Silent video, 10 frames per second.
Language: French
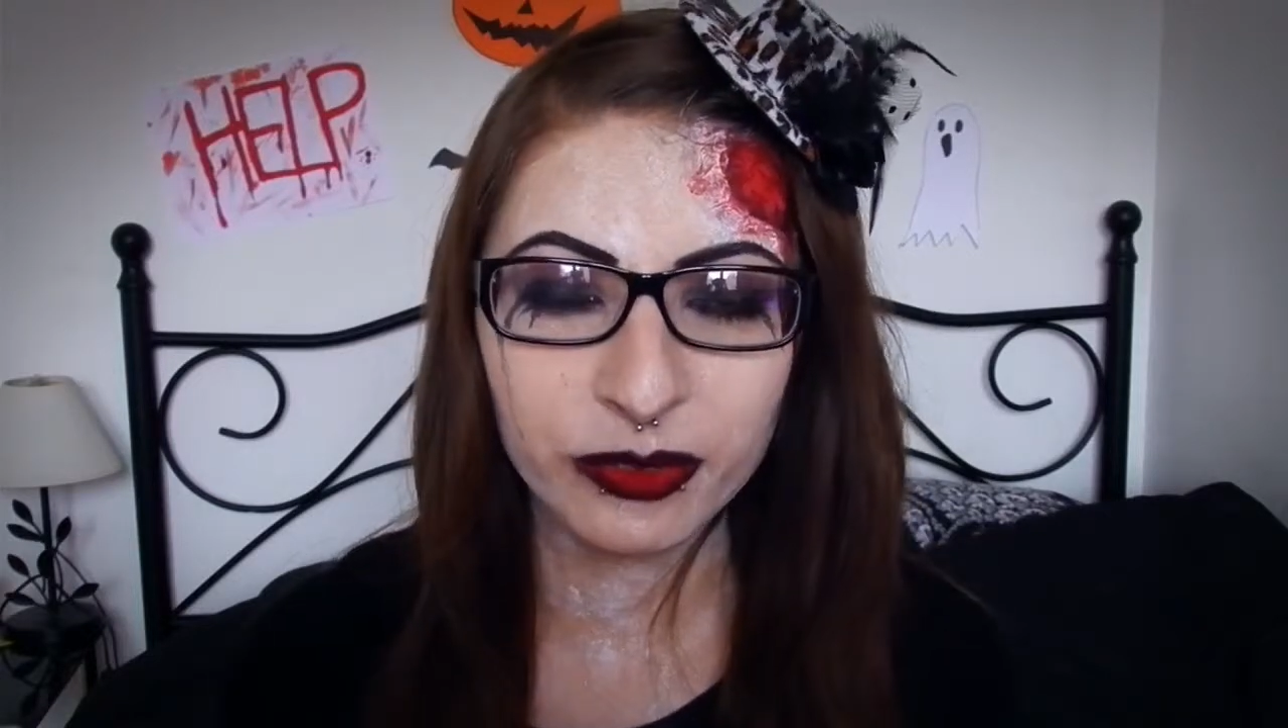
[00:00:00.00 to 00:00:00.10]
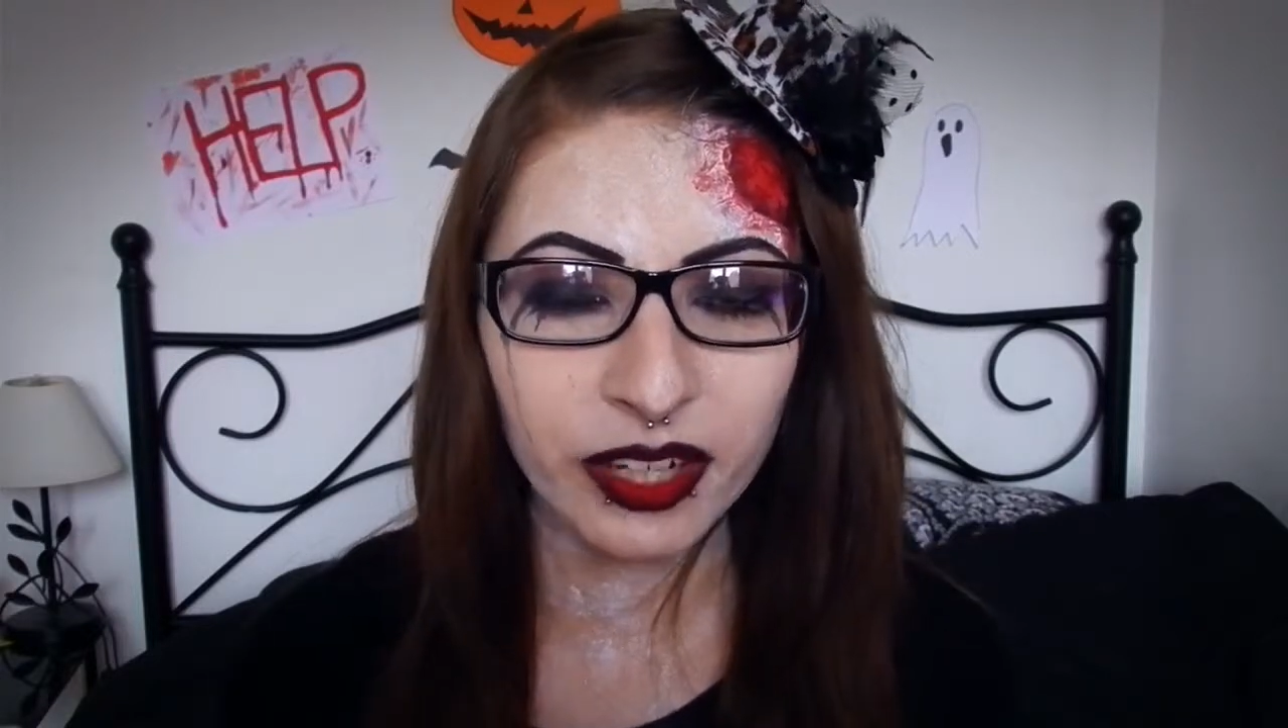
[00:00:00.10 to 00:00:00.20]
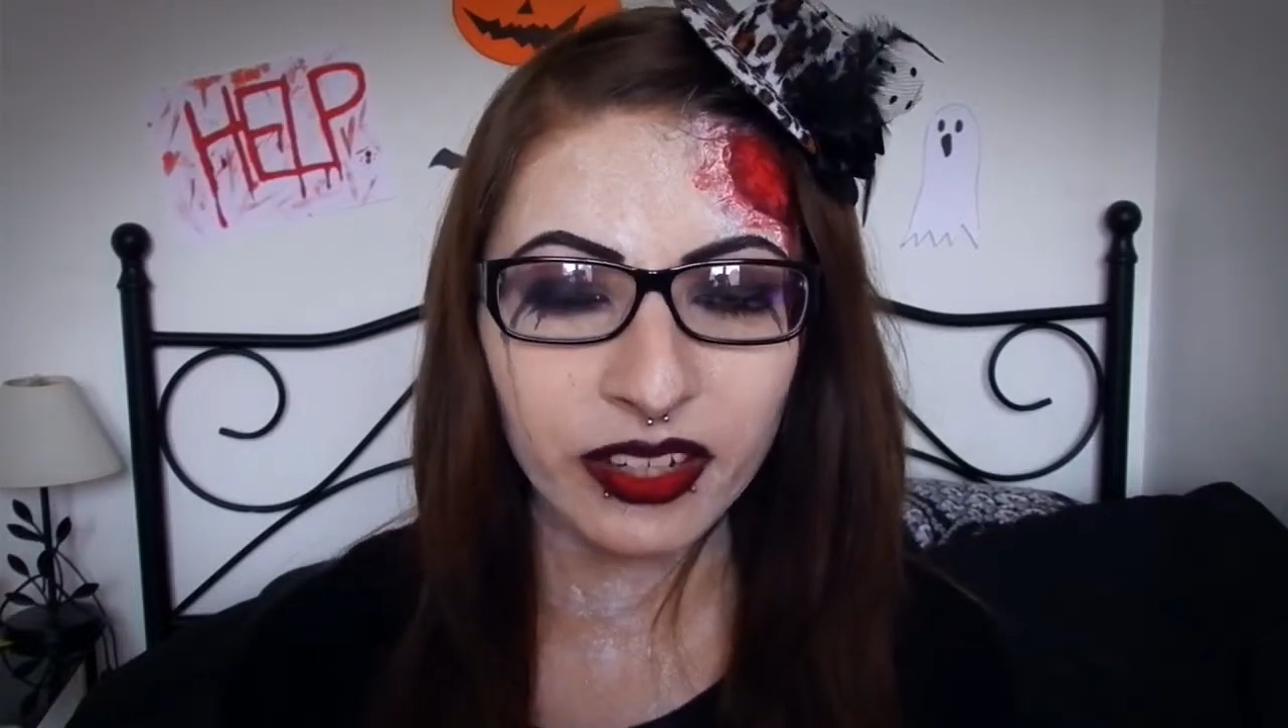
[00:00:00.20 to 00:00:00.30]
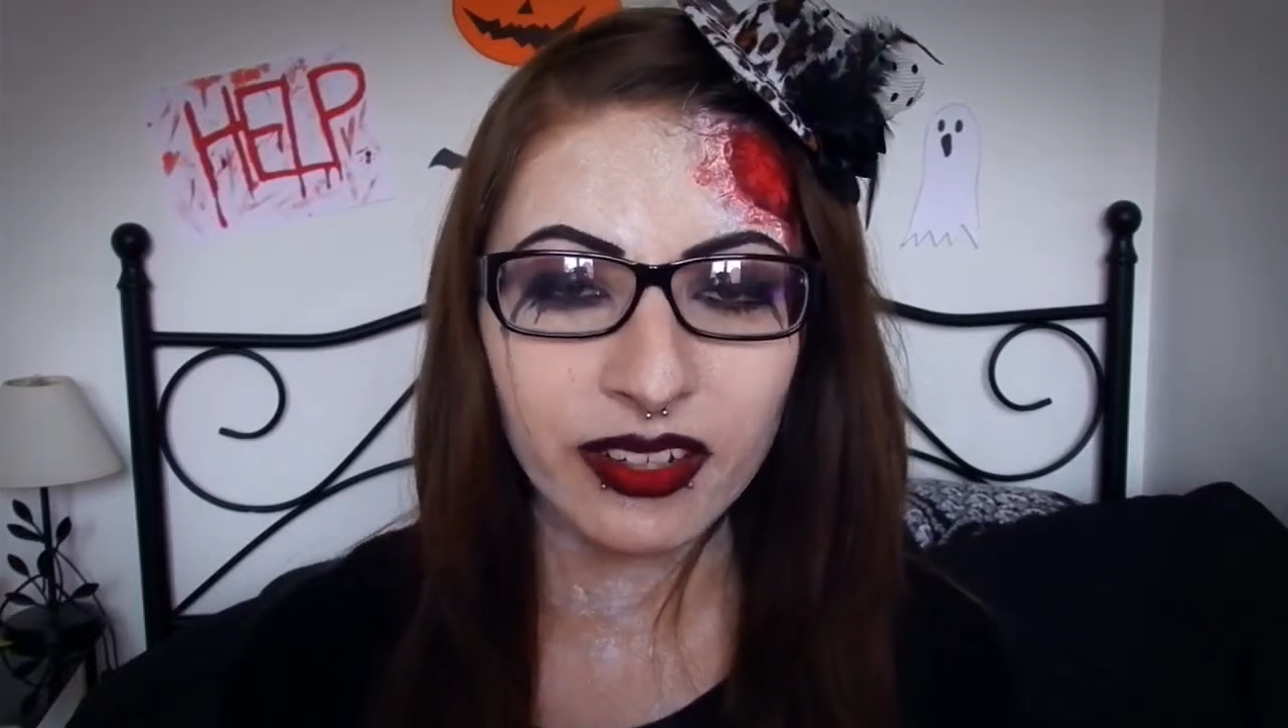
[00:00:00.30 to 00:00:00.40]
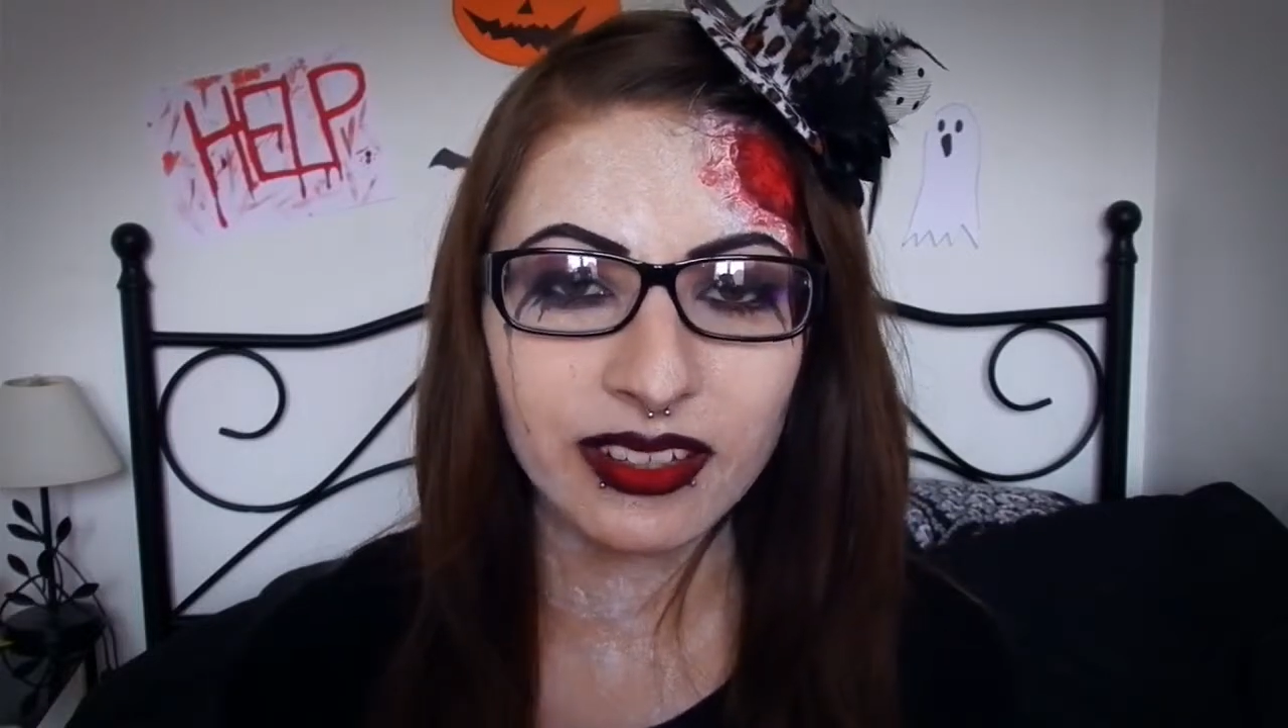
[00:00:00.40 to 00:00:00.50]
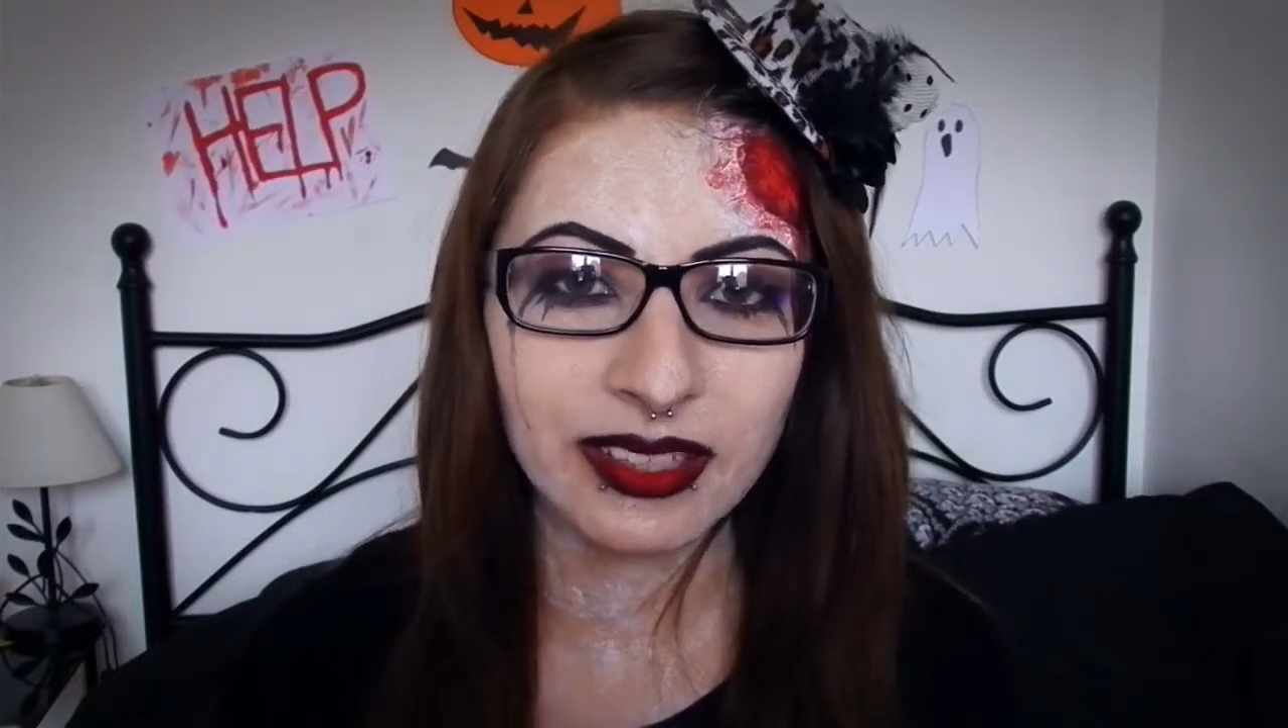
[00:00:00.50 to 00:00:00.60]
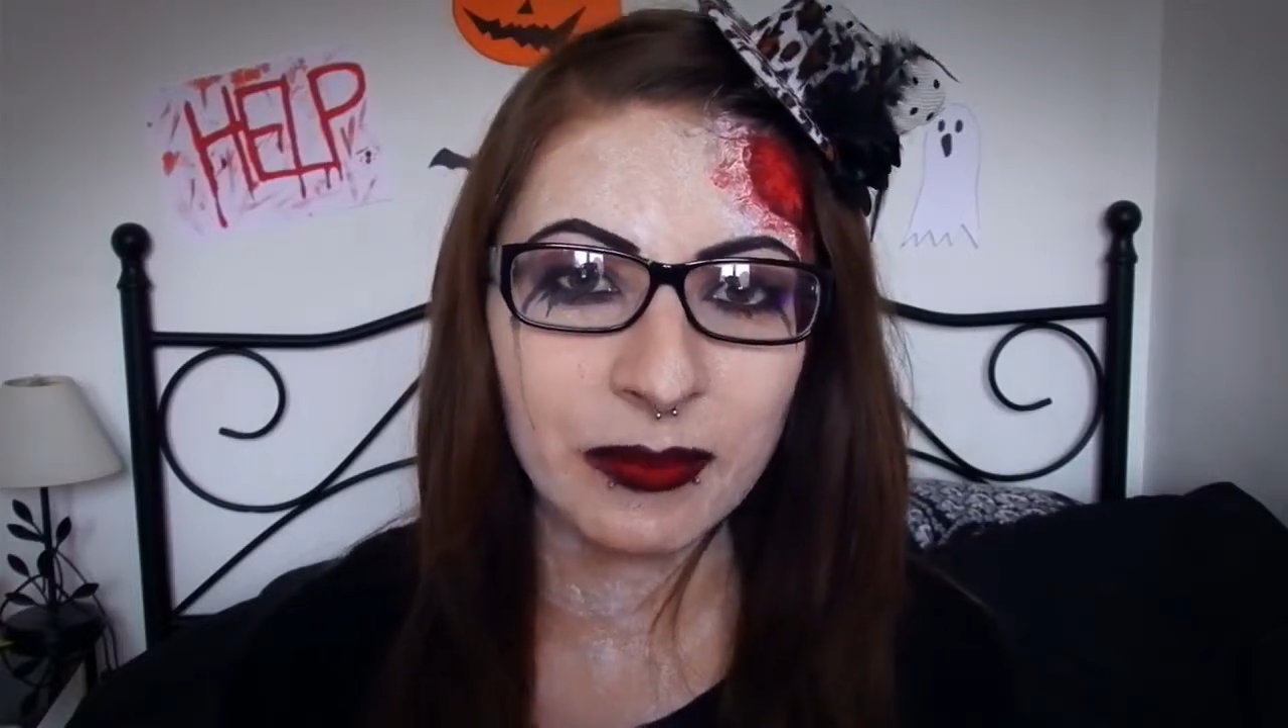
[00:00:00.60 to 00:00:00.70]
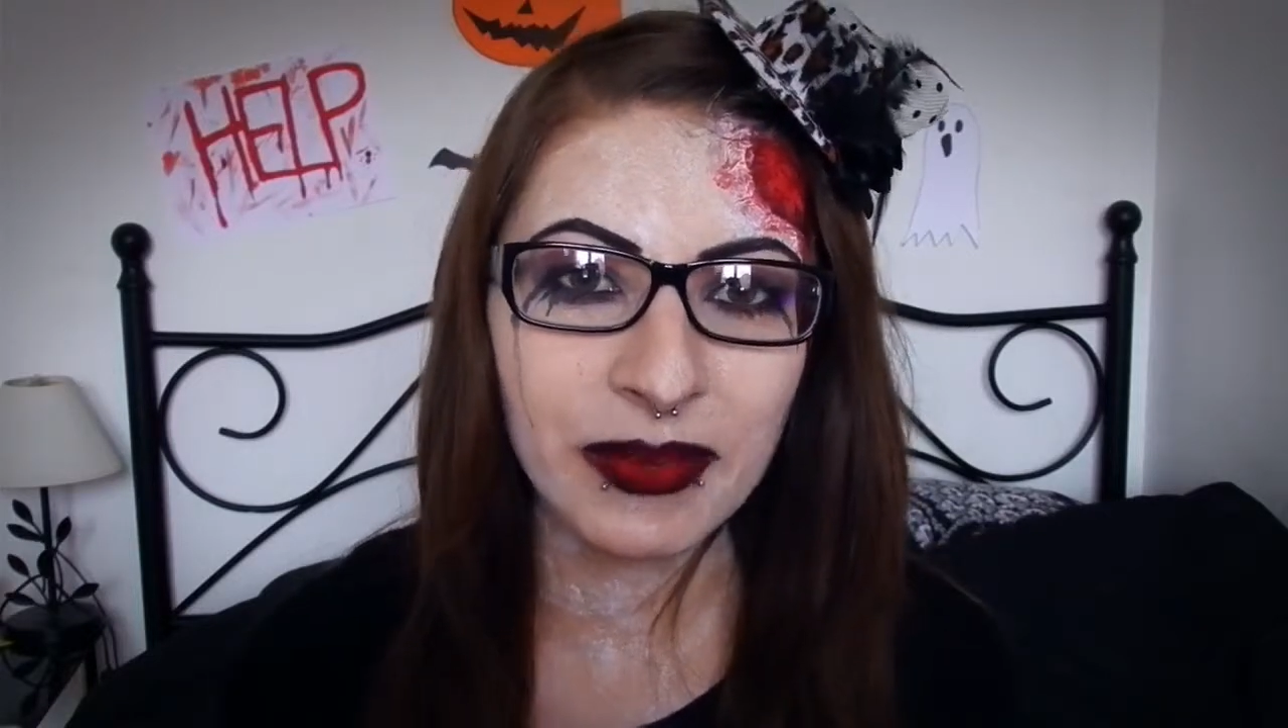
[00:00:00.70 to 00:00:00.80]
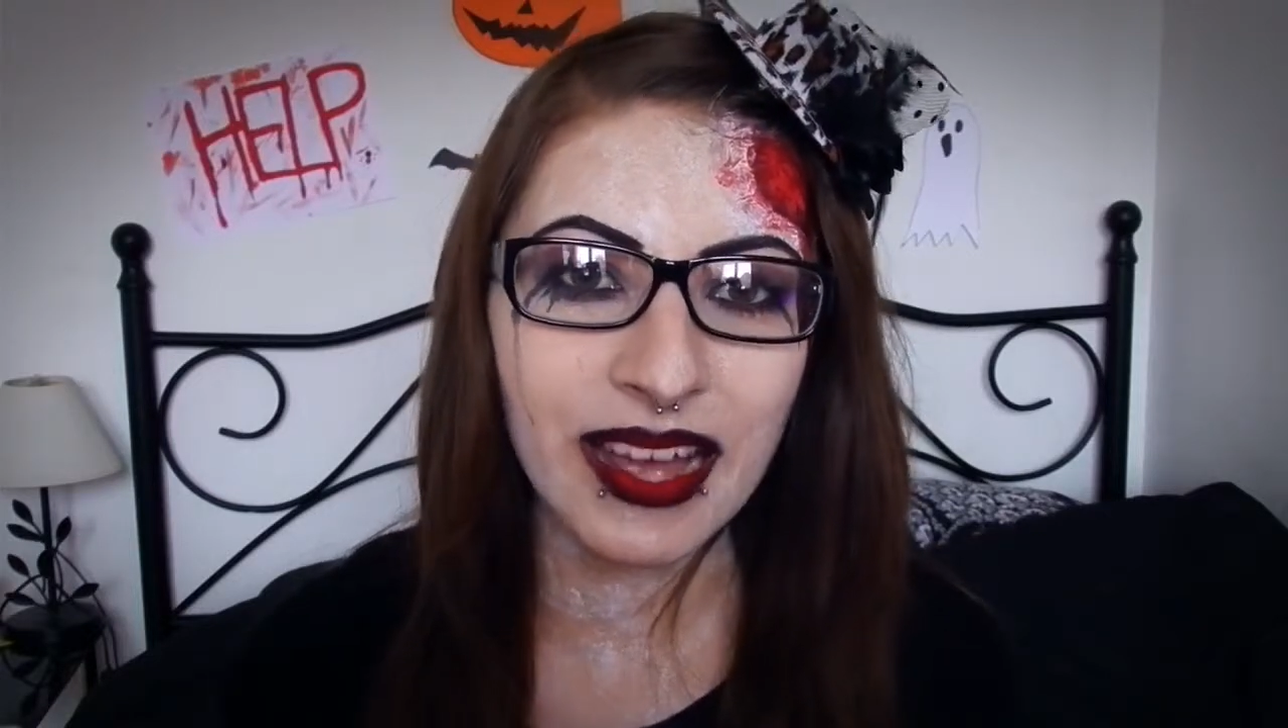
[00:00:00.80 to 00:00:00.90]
de frayeur n'était pas